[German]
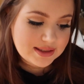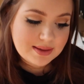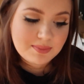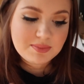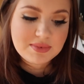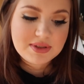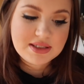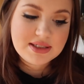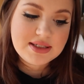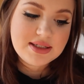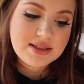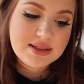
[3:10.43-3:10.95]
Ich
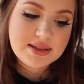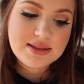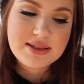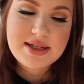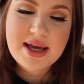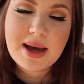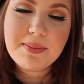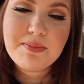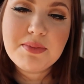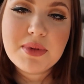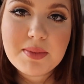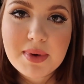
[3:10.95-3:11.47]
habe die,
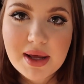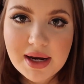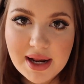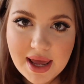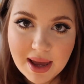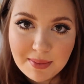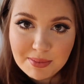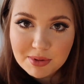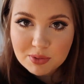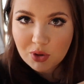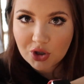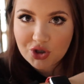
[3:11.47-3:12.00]
die App mit
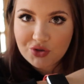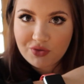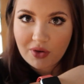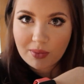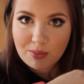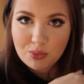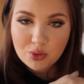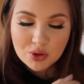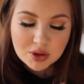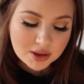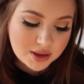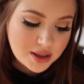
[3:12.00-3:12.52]
meiner Apple Watch
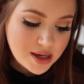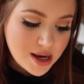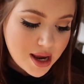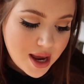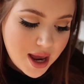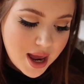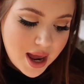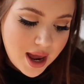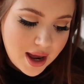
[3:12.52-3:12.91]
verbunden.